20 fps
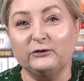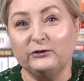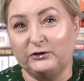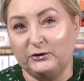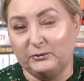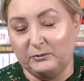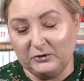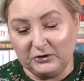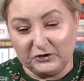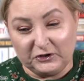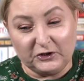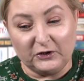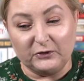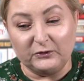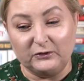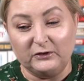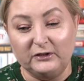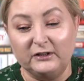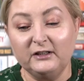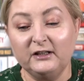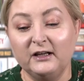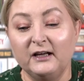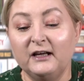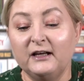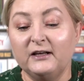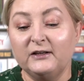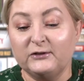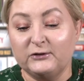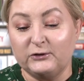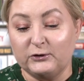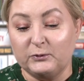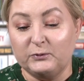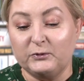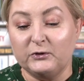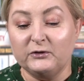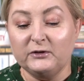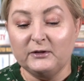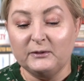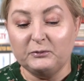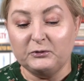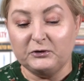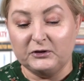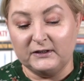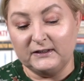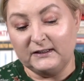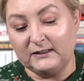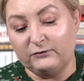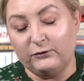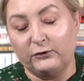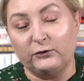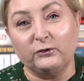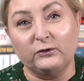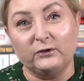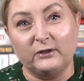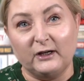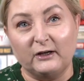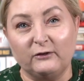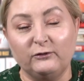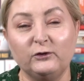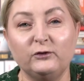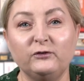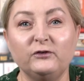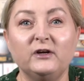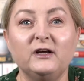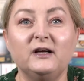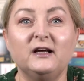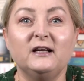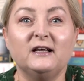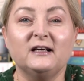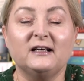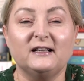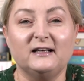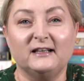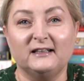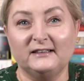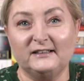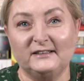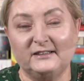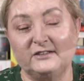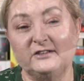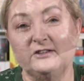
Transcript: 80., zrobione przez fotografów klasy